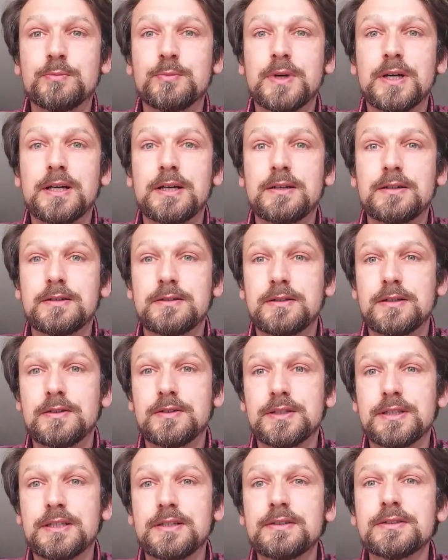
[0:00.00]
pas
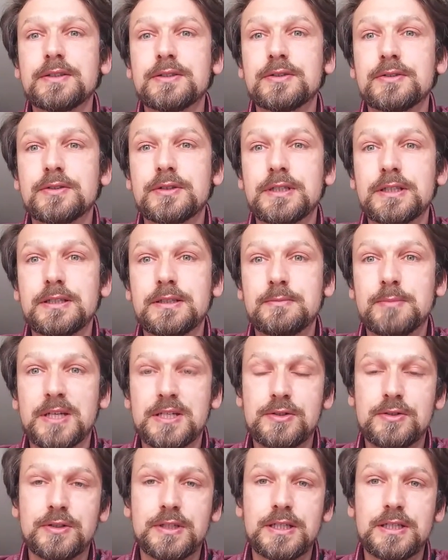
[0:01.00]
entendre, euh, une
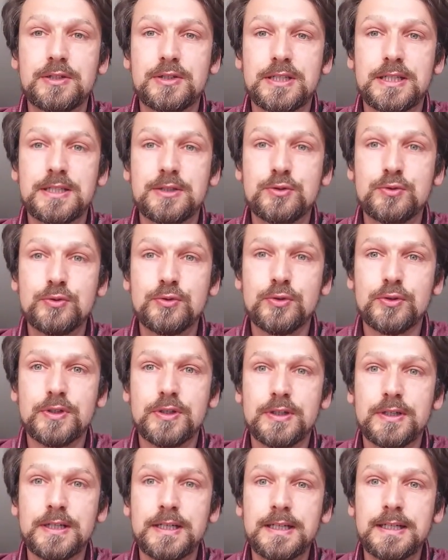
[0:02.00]
personne qui serait
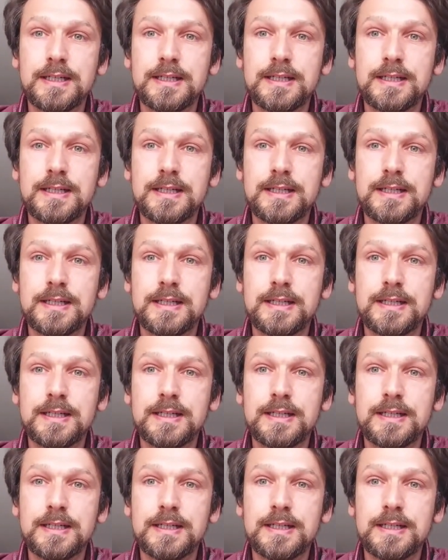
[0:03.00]
sourde.